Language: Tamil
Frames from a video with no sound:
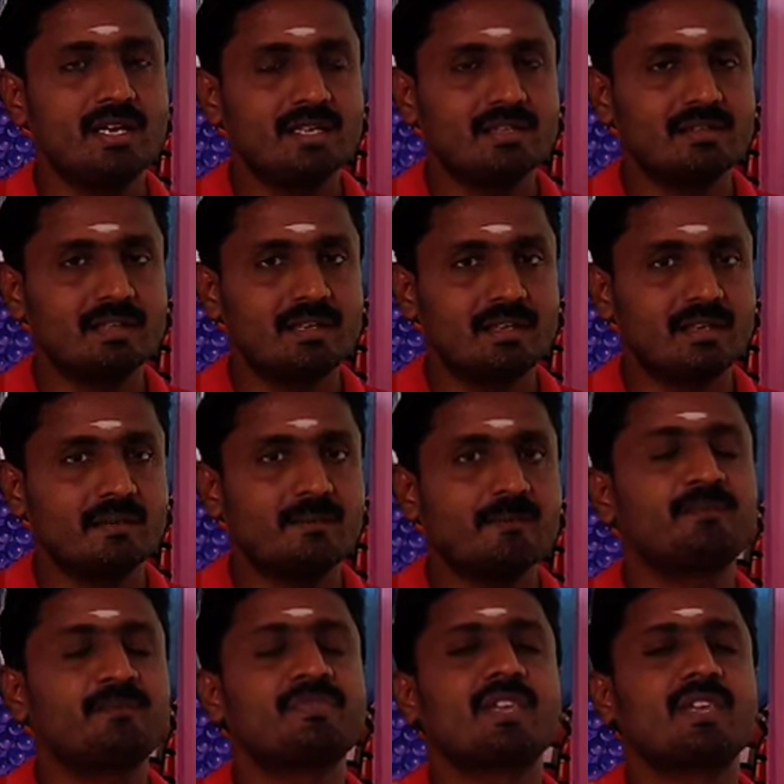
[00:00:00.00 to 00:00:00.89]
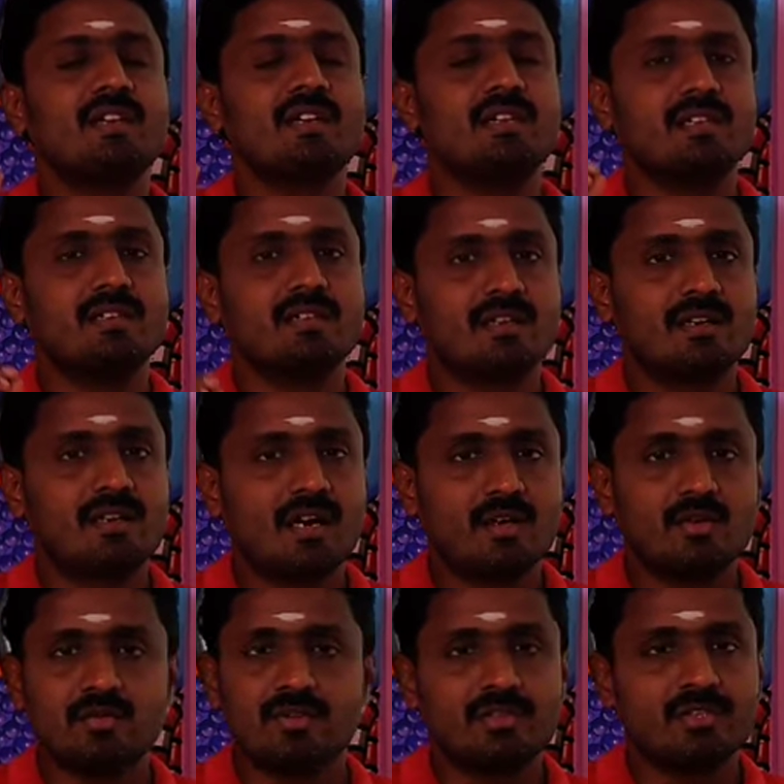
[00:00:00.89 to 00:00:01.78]
இதில் இந்த
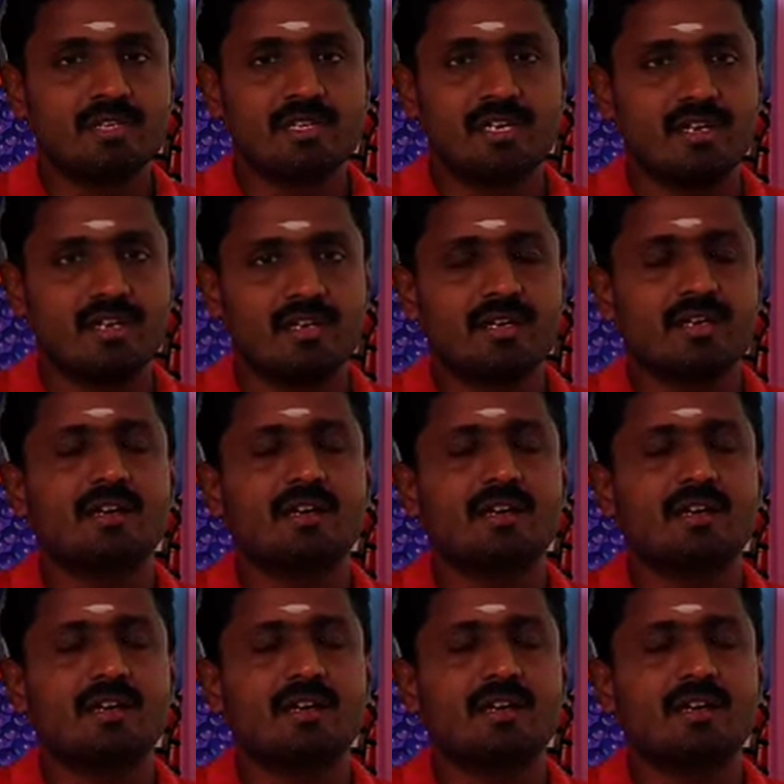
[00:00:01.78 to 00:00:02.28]
கரு இருக்கு இல்லையா